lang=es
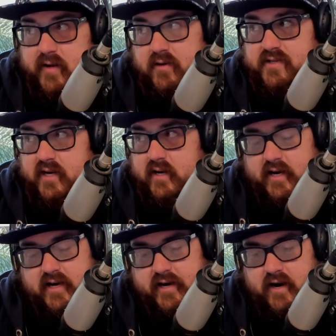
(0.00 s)
o sea,
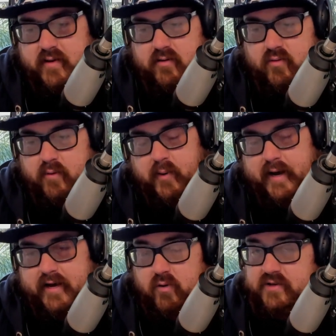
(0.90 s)
que generalmente uno por
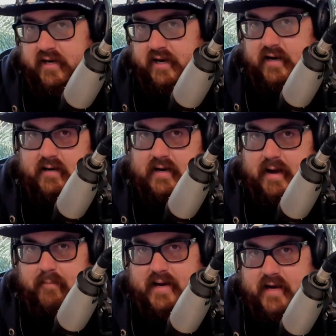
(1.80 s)
ahí usa
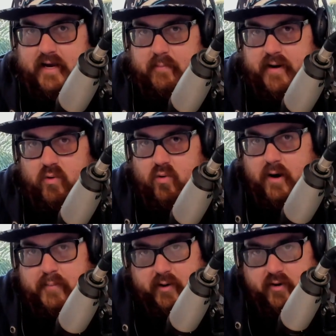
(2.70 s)
la, máquina para
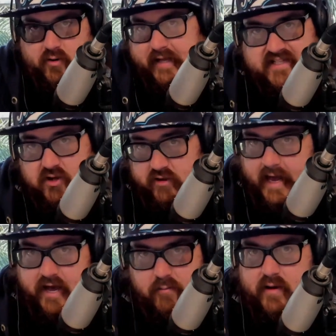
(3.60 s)
jugar, porque esto es estación
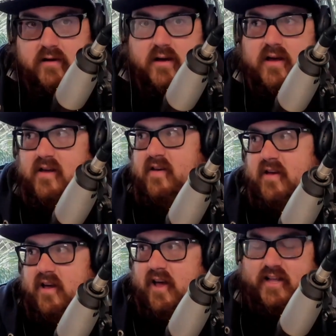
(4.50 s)
gaming.
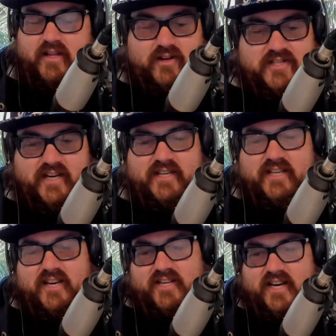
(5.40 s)
Exactamente. Entonces,
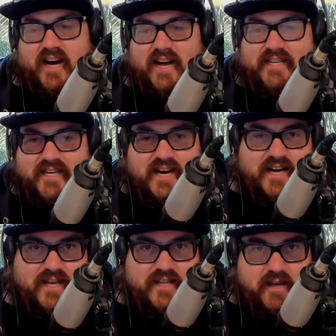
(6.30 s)
Ya,
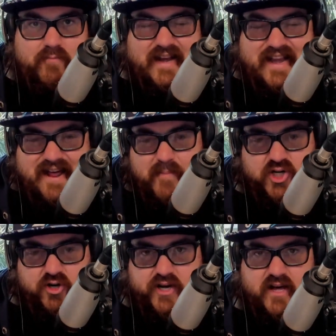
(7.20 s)
Steam, la
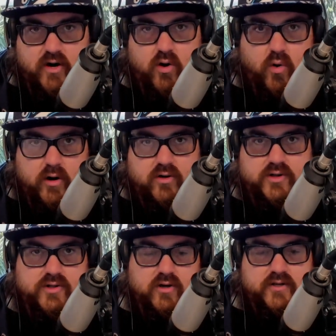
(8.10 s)
mayoría de los
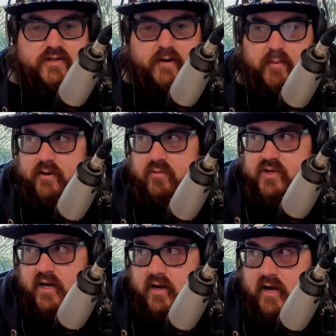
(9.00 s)
juegos se pueden
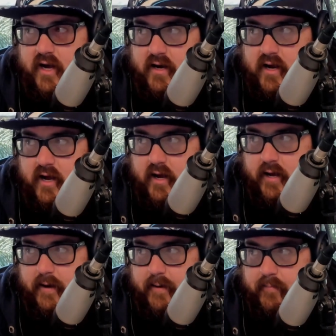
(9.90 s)
usar en...
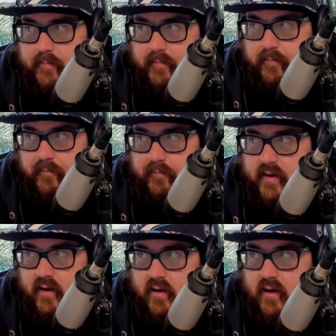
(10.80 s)
Em,
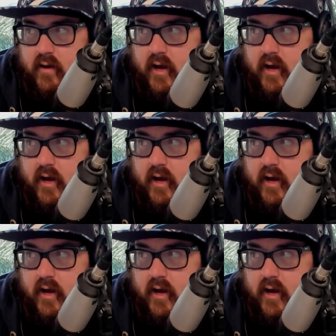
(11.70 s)
Pop OS.